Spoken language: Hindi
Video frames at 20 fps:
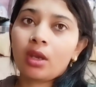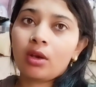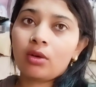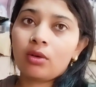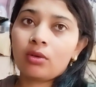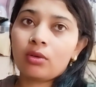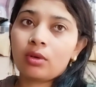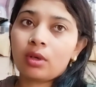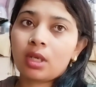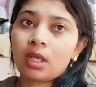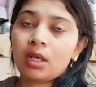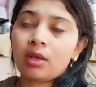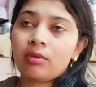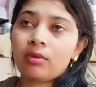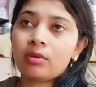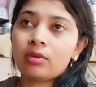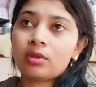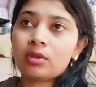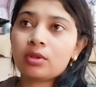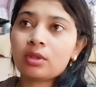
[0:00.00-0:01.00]
और कल
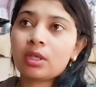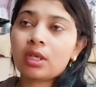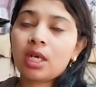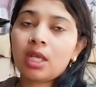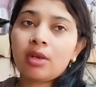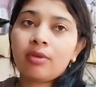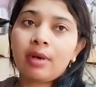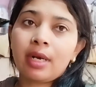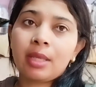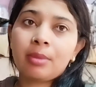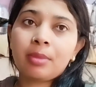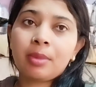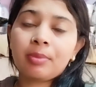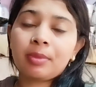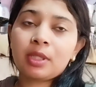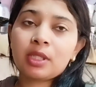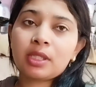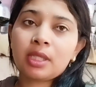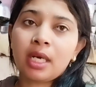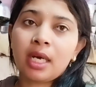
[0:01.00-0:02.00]
आ, कल वाली
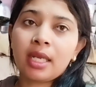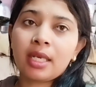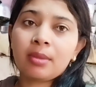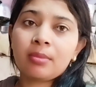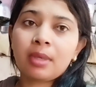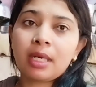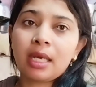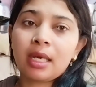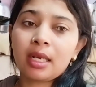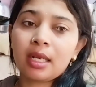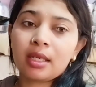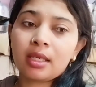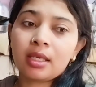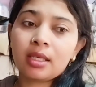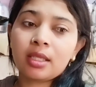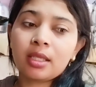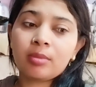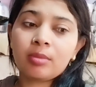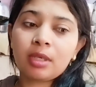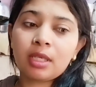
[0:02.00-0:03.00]
मैंने साड़ी बना रखी
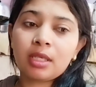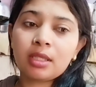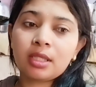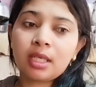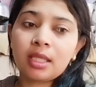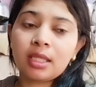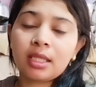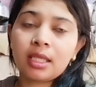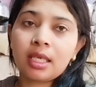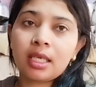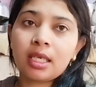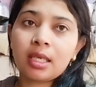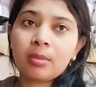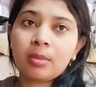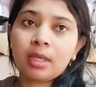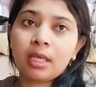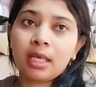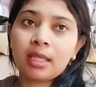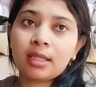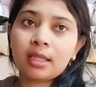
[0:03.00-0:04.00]
थी भाई जाते की
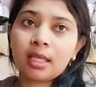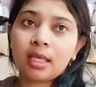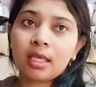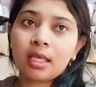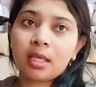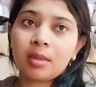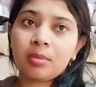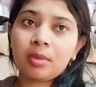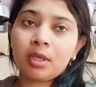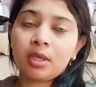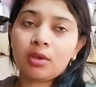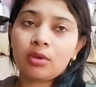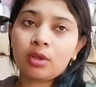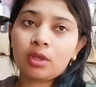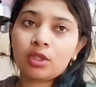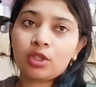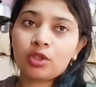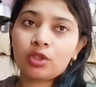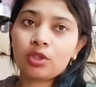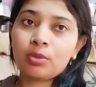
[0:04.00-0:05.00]
भी आते की भी
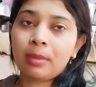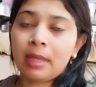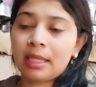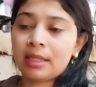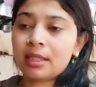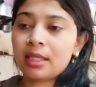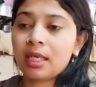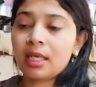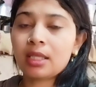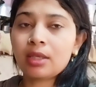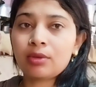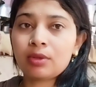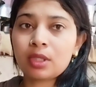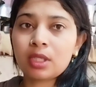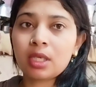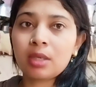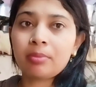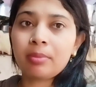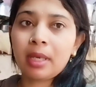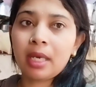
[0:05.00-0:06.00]
और जो सामान दिया था
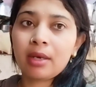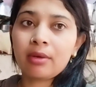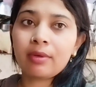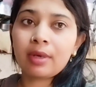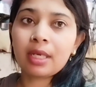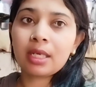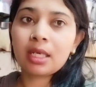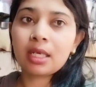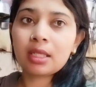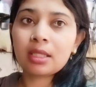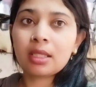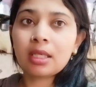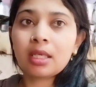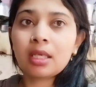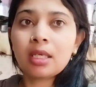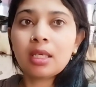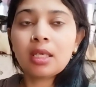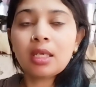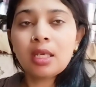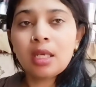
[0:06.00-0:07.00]
उसकी पैक वैक करते
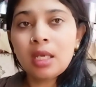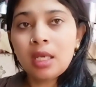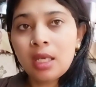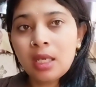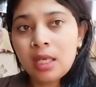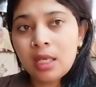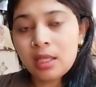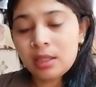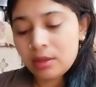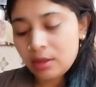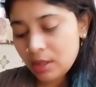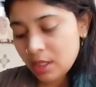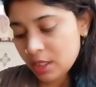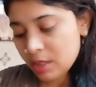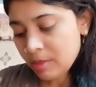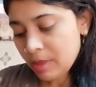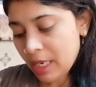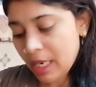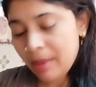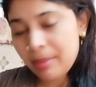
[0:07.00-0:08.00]
की तो दस
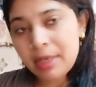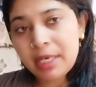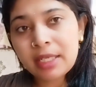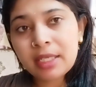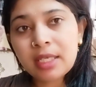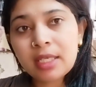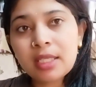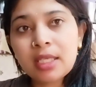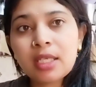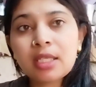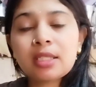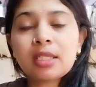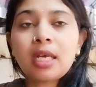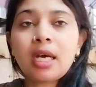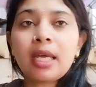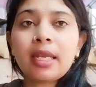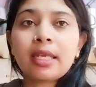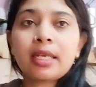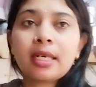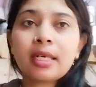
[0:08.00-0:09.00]
बारह मिनट की थी
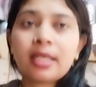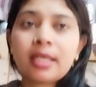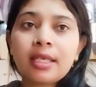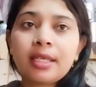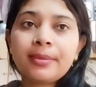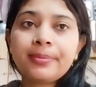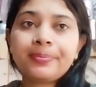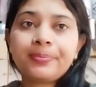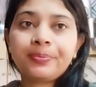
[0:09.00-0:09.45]
सारी कट गई